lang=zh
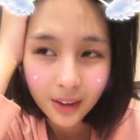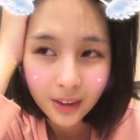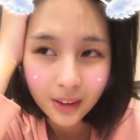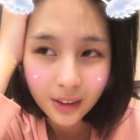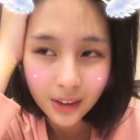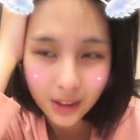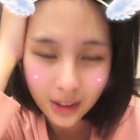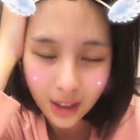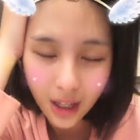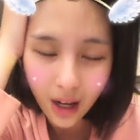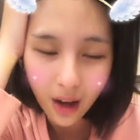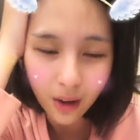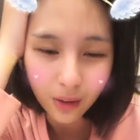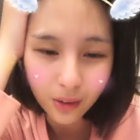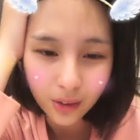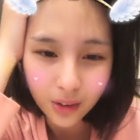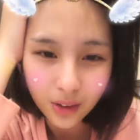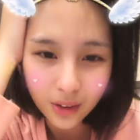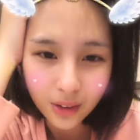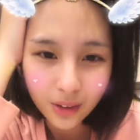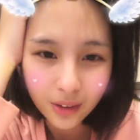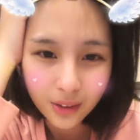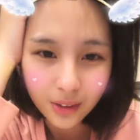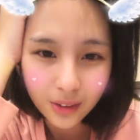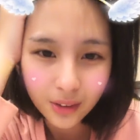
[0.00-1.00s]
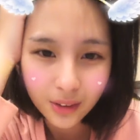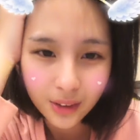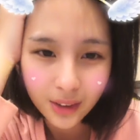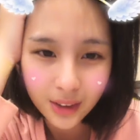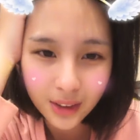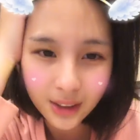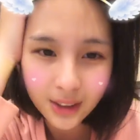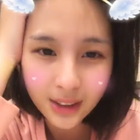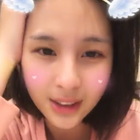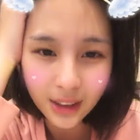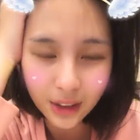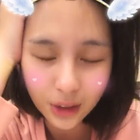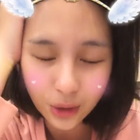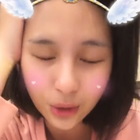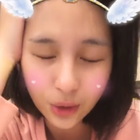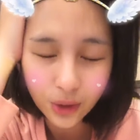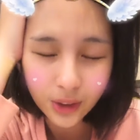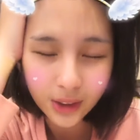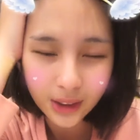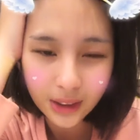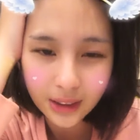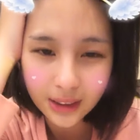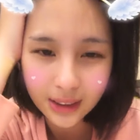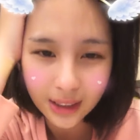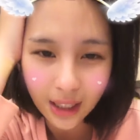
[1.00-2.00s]
是好的，是正
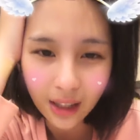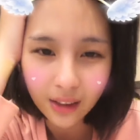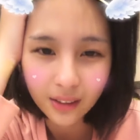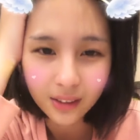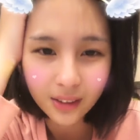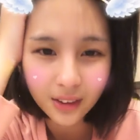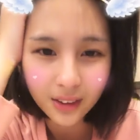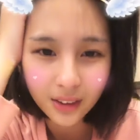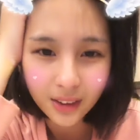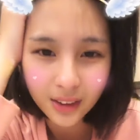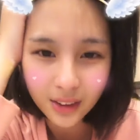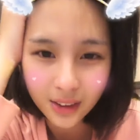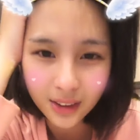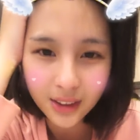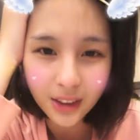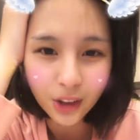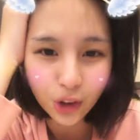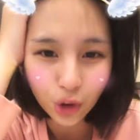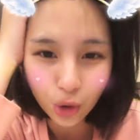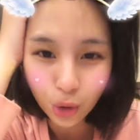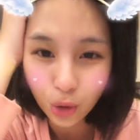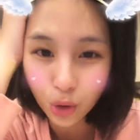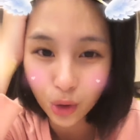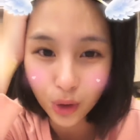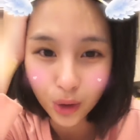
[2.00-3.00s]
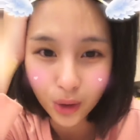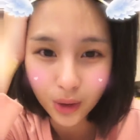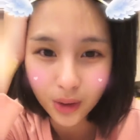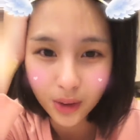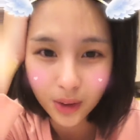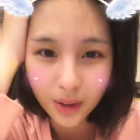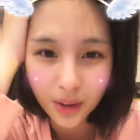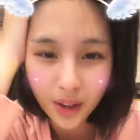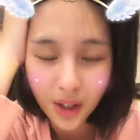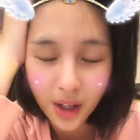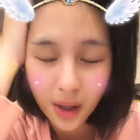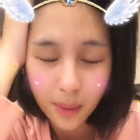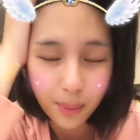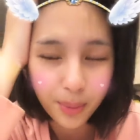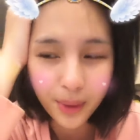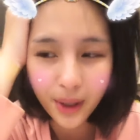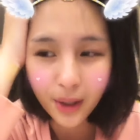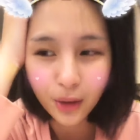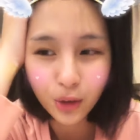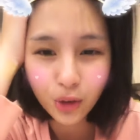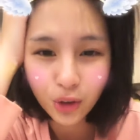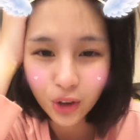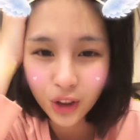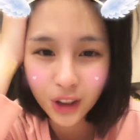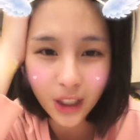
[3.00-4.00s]
正常的，是正确的。不
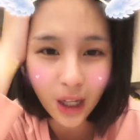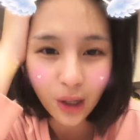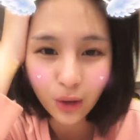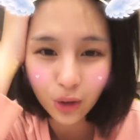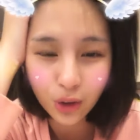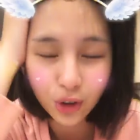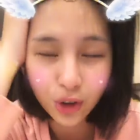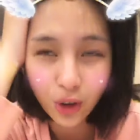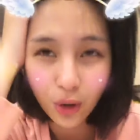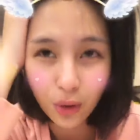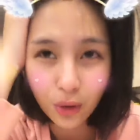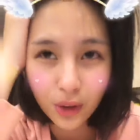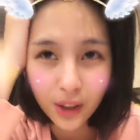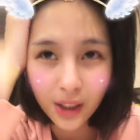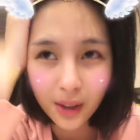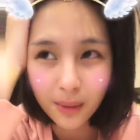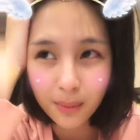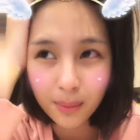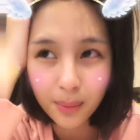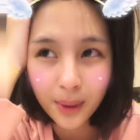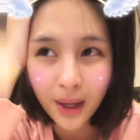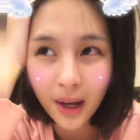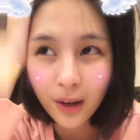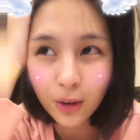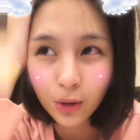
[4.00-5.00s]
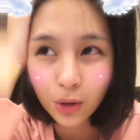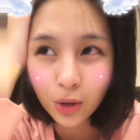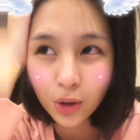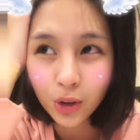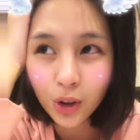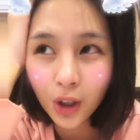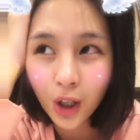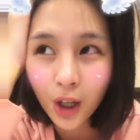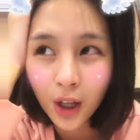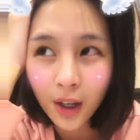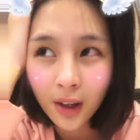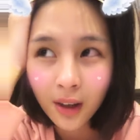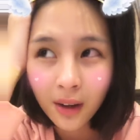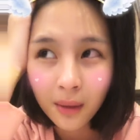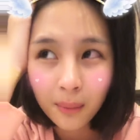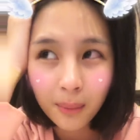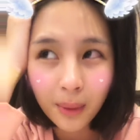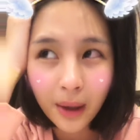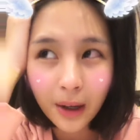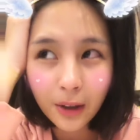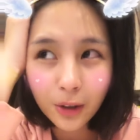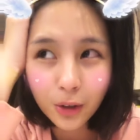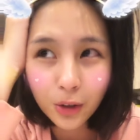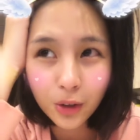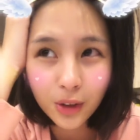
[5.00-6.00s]
要去消瘦脸，不要去不
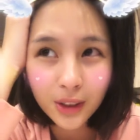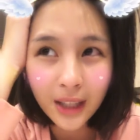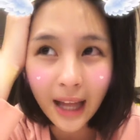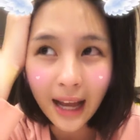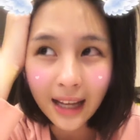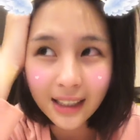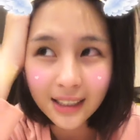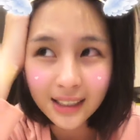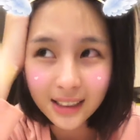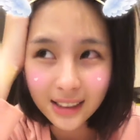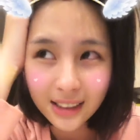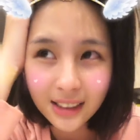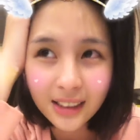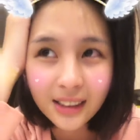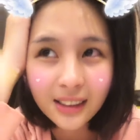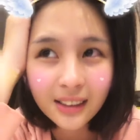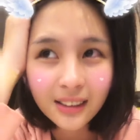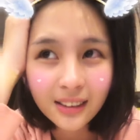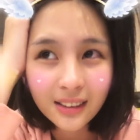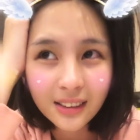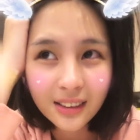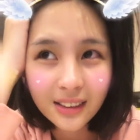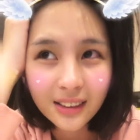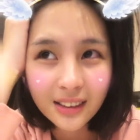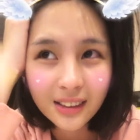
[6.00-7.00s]
要去打针。